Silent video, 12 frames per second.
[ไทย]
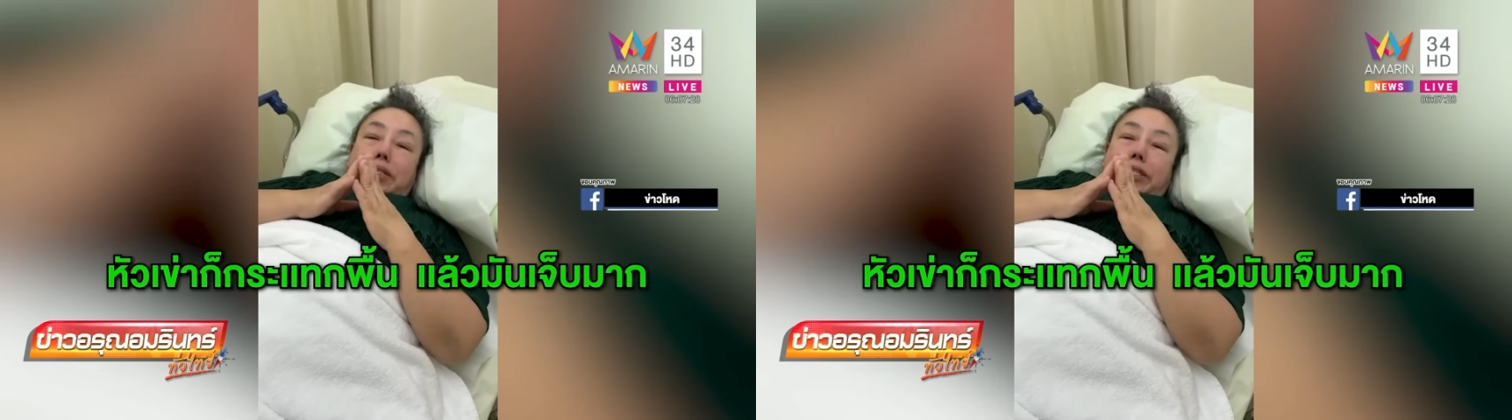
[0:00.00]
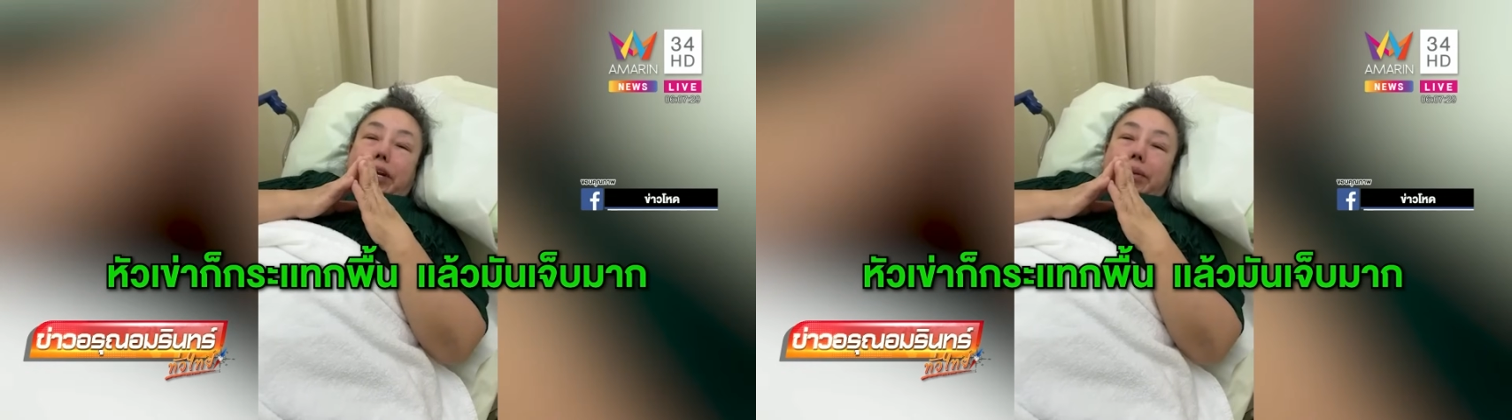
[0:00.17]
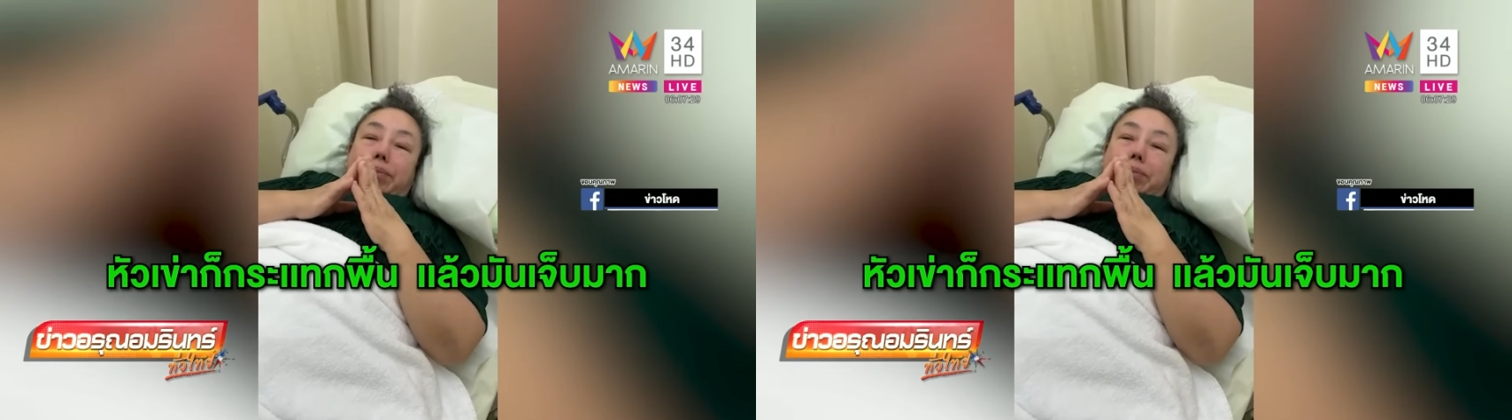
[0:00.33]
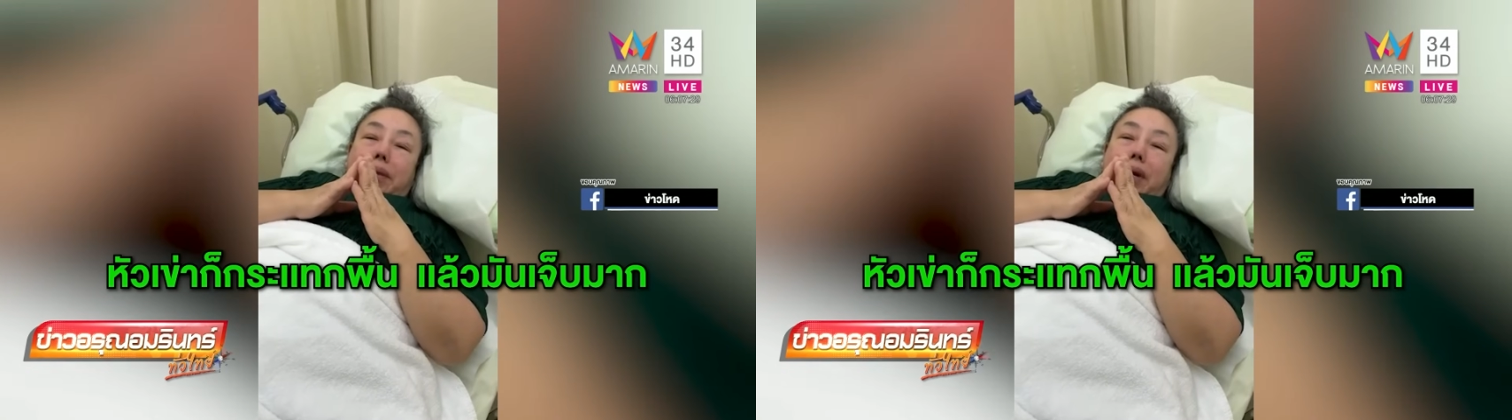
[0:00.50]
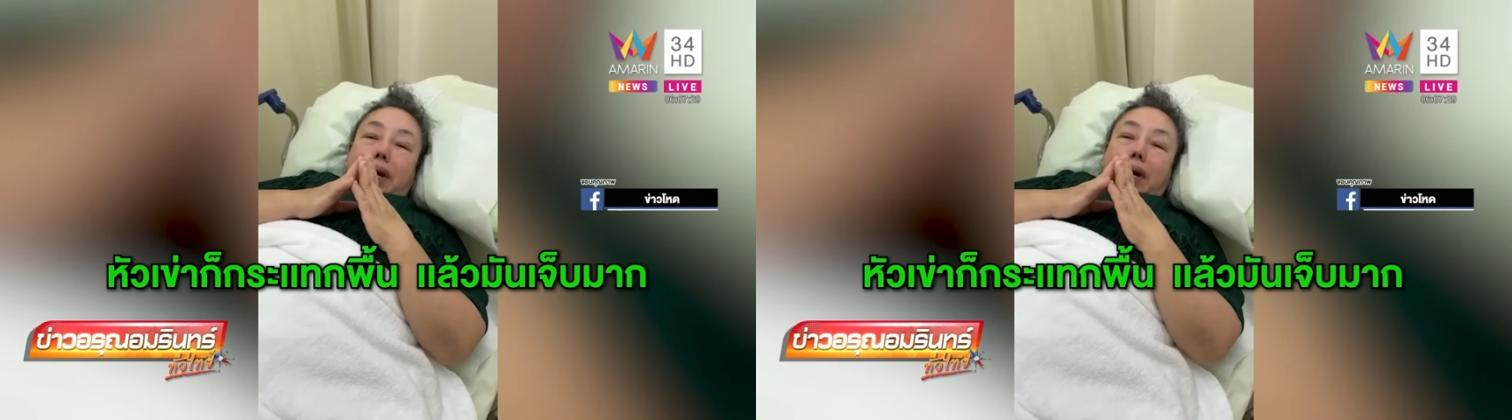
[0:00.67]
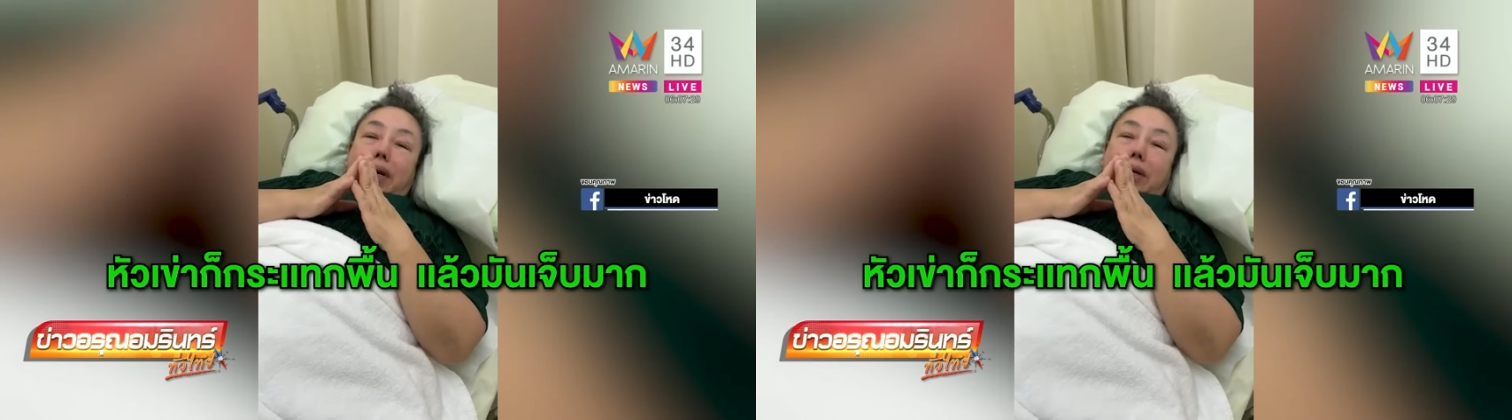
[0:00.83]
นเจ็บ
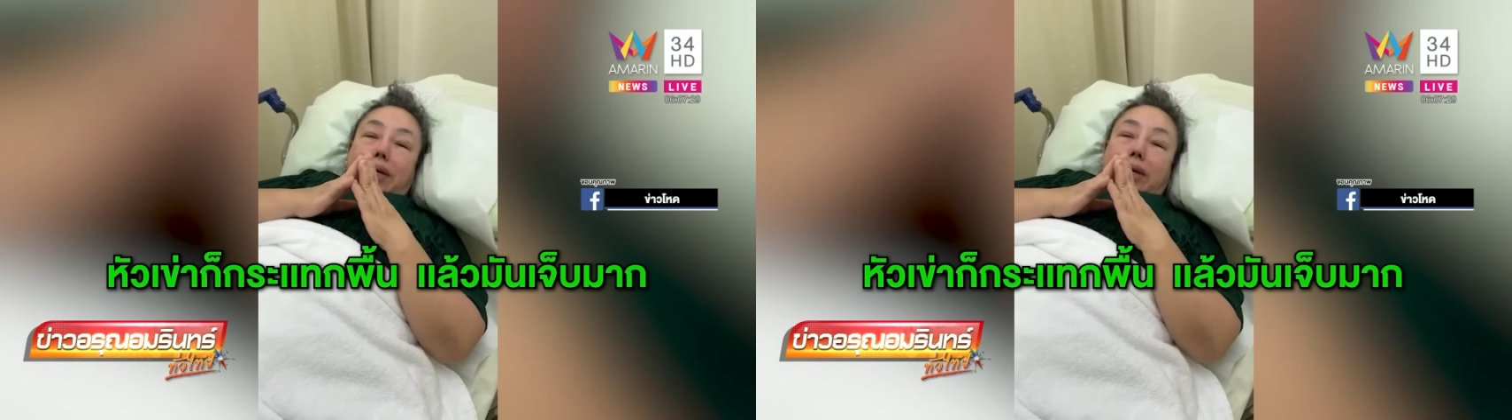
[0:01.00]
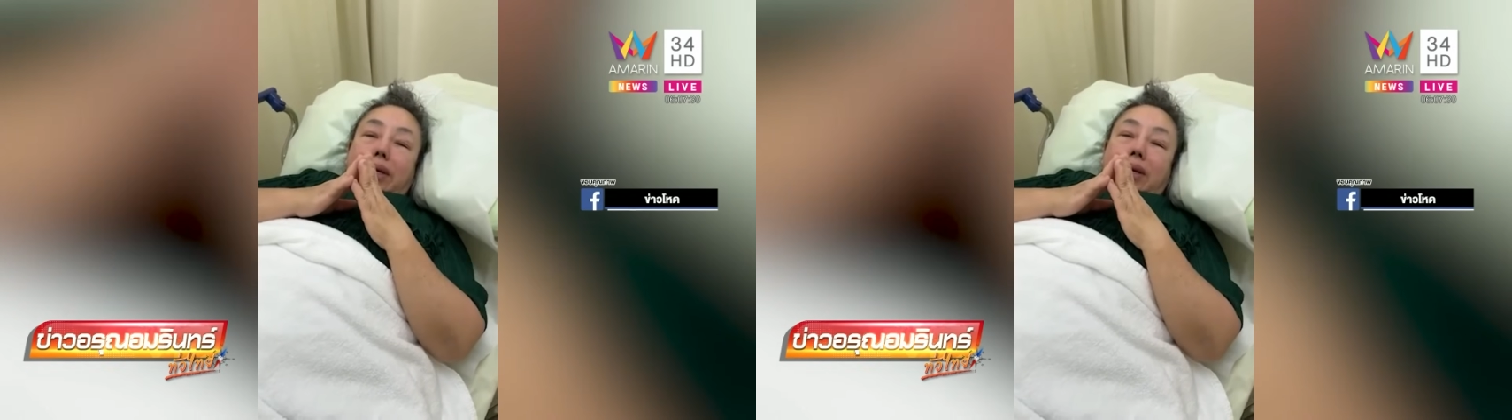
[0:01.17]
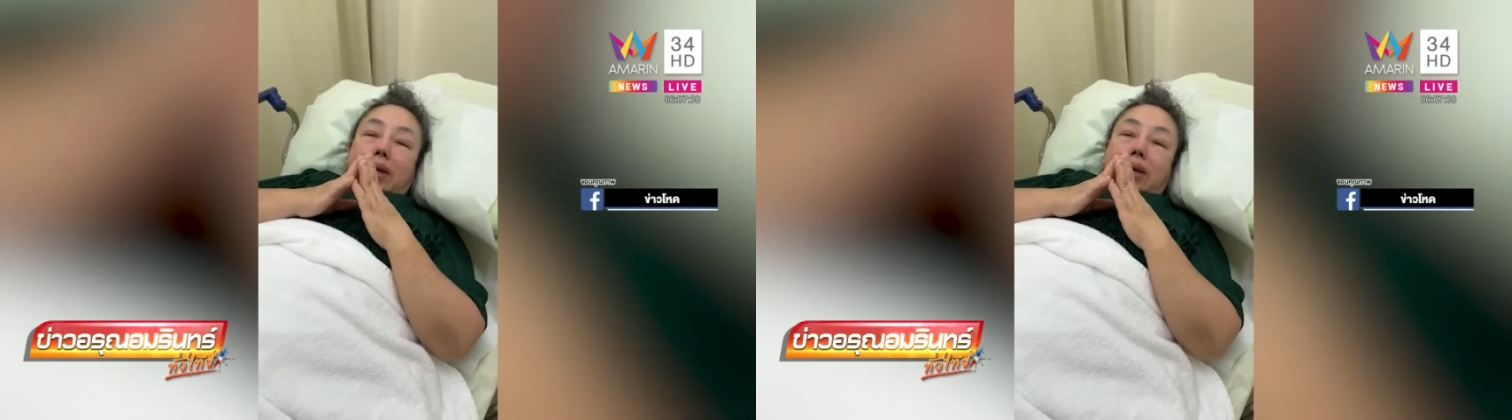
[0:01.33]
มากเลย